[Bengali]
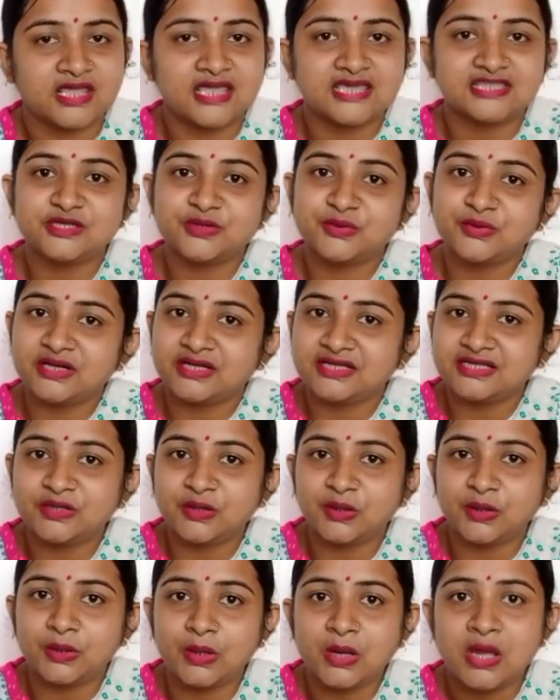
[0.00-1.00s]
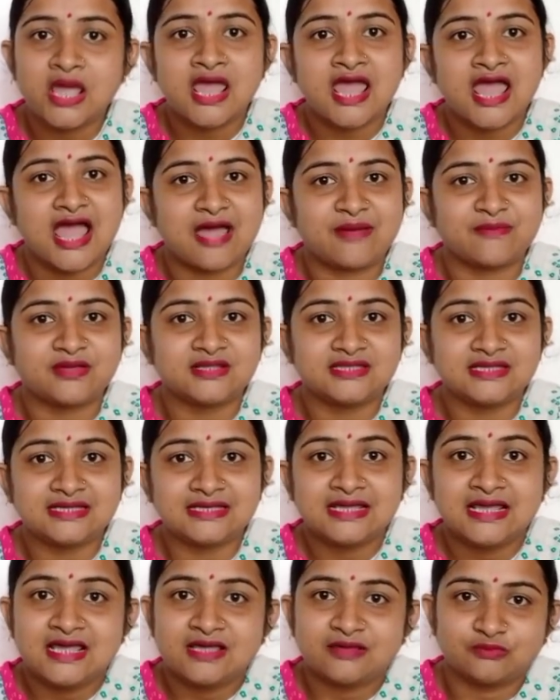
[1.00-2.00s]
এতে করে কি হলো আমাদের
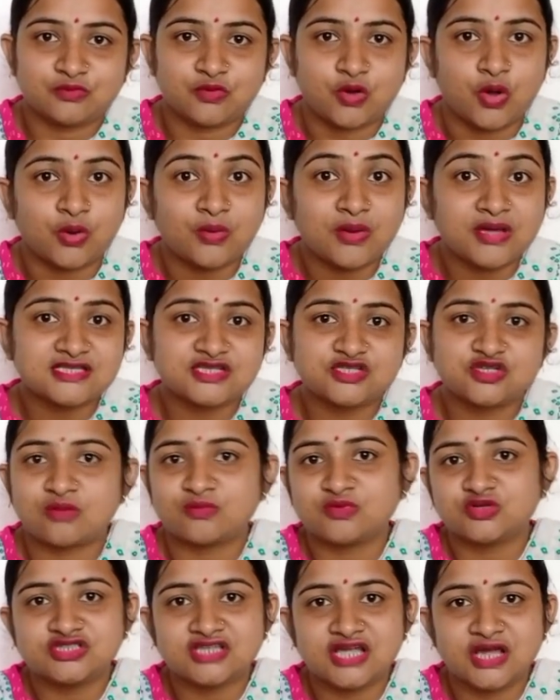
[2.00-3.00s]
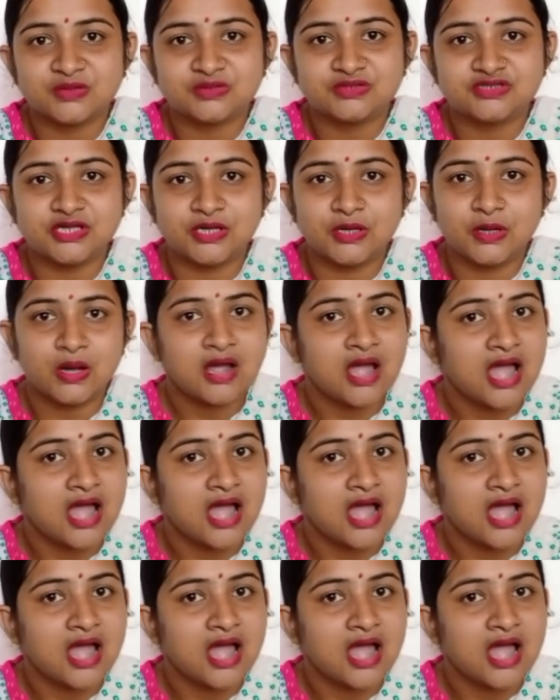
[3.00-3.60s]
ঘরোয়া যে সমস্যা হচ্ছিল